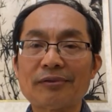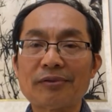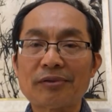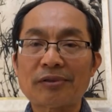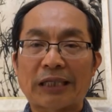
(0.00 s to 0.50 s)

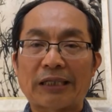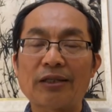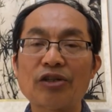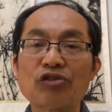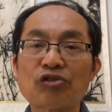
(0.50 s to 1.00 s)
整
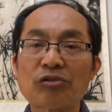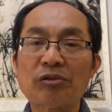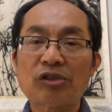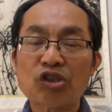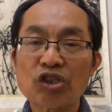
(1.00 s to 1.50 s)
个
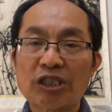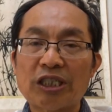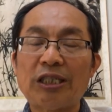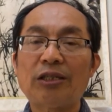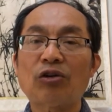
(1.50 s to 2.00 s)
知识精
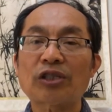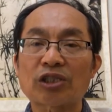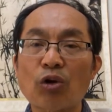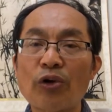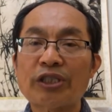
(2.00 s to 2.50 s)
英或者
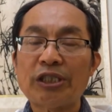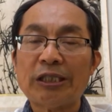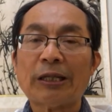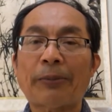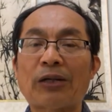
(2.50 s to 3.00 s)
社会精英
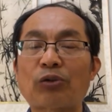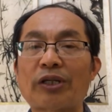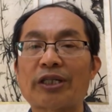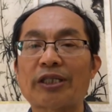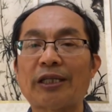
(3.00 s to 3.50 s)
的判断
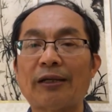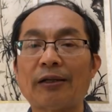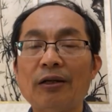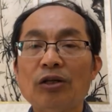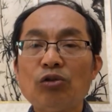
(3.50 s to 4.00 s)
而言，
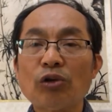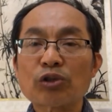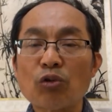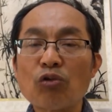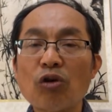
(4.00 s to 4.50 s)
如果
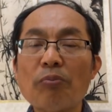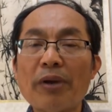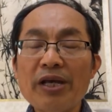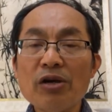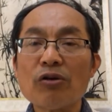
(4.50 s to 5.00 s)
中共
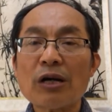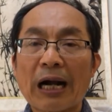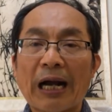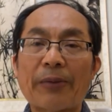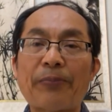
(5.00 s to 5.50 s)
没有
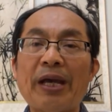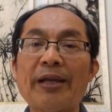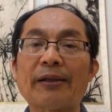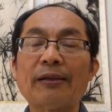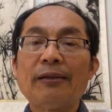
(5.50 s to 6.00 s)
改
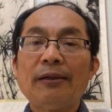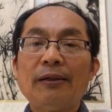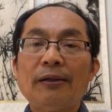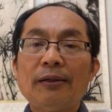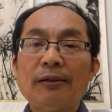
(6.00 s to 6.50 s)
变
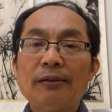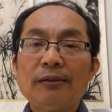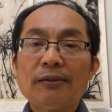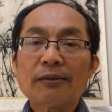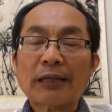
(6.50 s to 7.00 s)

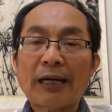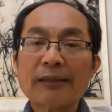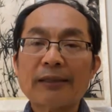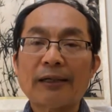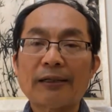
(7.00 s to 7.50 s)
它
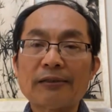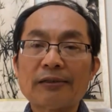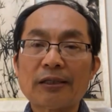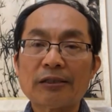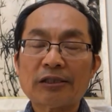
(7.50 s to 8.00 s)
的这
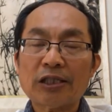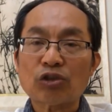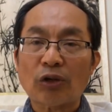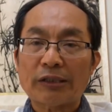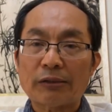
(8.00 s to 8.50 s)
个政
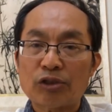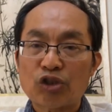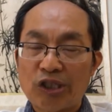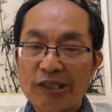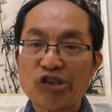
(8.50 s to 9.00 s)
权
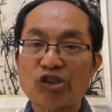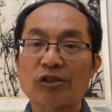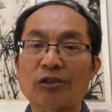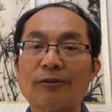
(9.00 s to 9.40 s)
性质，